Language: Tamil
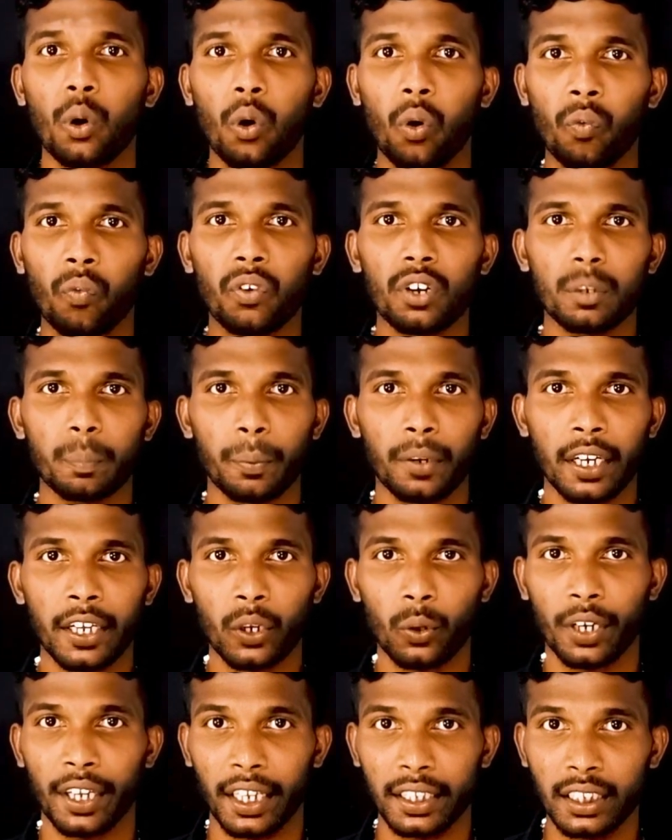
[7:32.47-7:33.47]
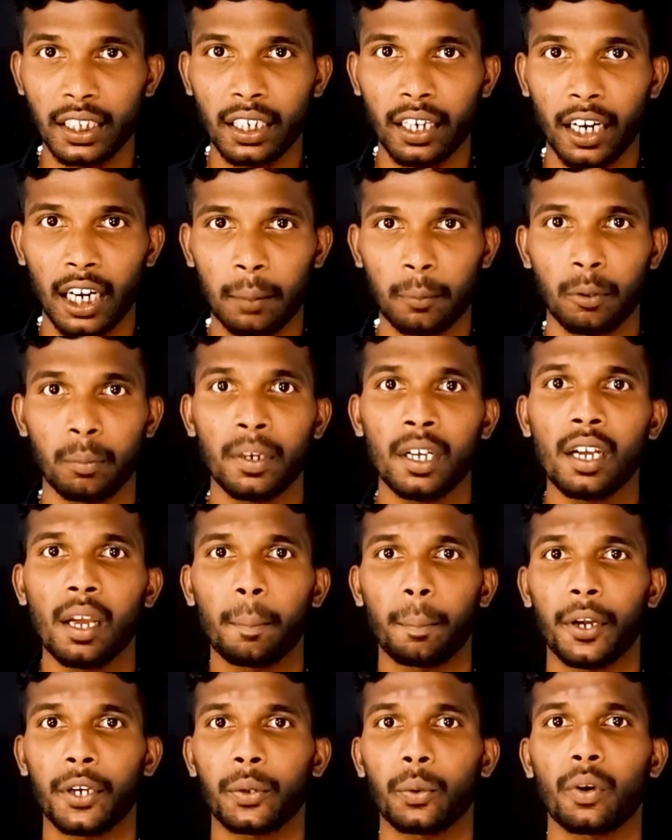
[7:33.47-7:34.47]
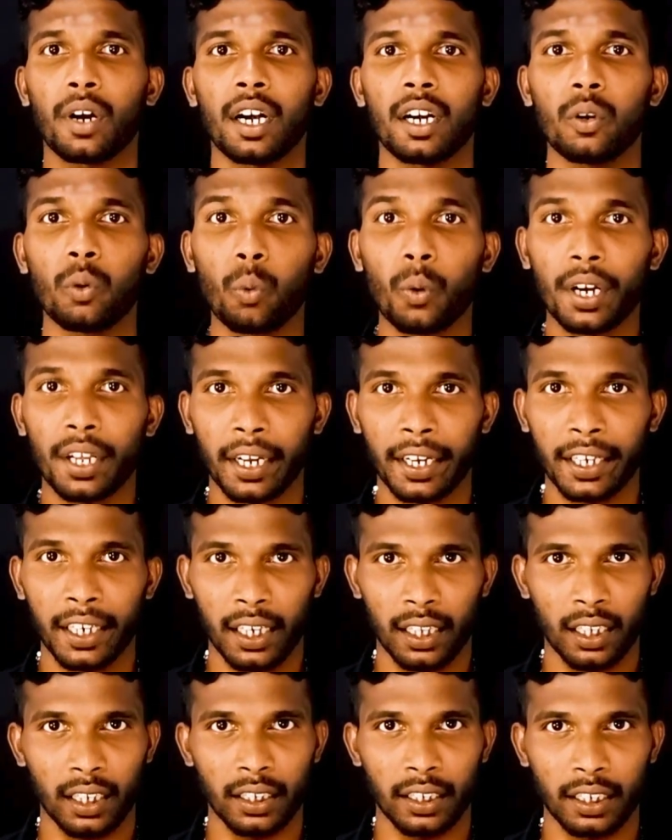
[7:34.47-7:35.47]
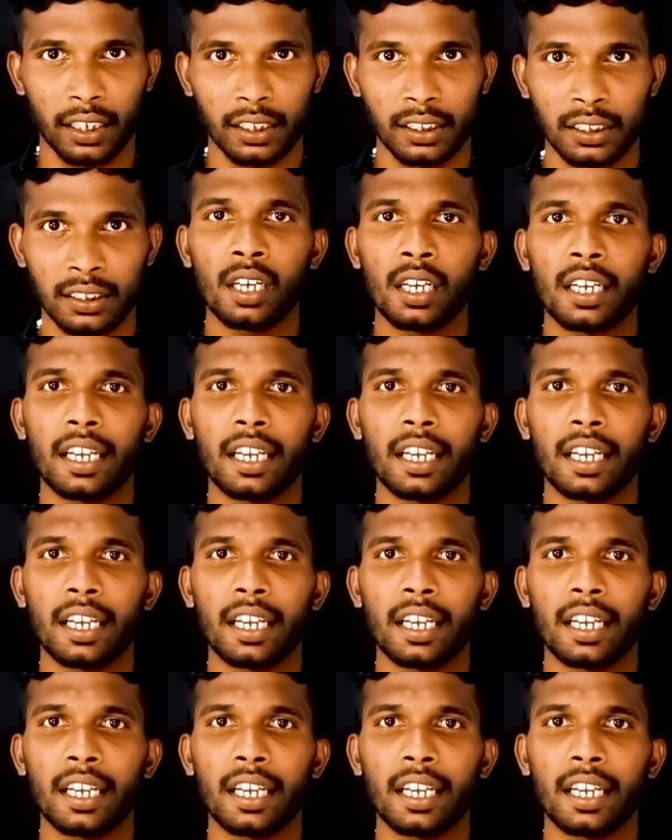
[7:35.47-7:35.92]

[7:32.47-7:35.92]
ஒவ்வொரு பிள்ளைகளோட எதிர்காலமும் பெற்றோரான உங்களோட கையில் தான் இருக்குது